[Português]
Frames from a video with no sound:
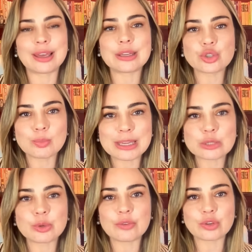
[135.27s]
É isso
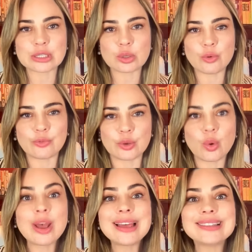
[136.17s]
mesmo que você
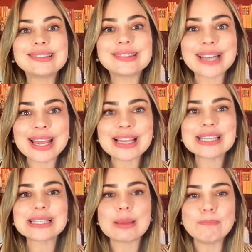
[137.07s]
ouviu:
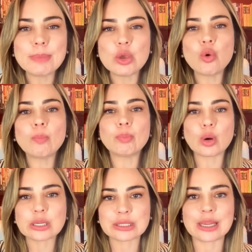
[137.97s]
3 mil
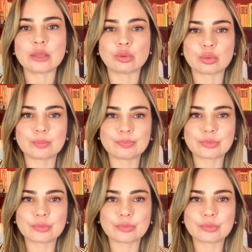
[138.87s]
por cento.